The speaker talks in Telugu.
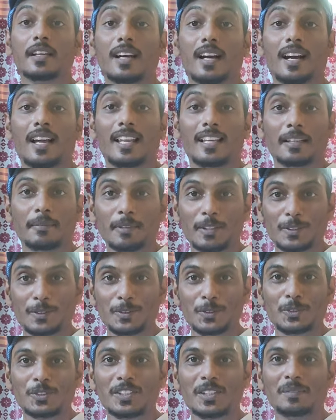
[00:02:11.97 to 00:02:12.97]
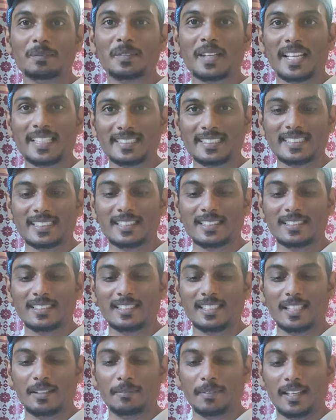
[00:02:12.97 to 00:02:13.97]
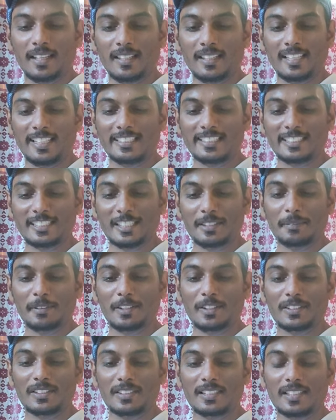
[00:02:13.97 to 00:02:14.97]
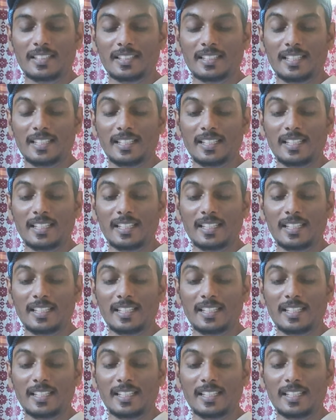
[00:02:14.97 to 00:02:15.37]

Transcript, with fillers: అలాగే మనం చూద్దాం నెక్స్ట్ ఈమెయిల్ నెక్స్ట్ ఈమెయిల్ వచ్చేసరికి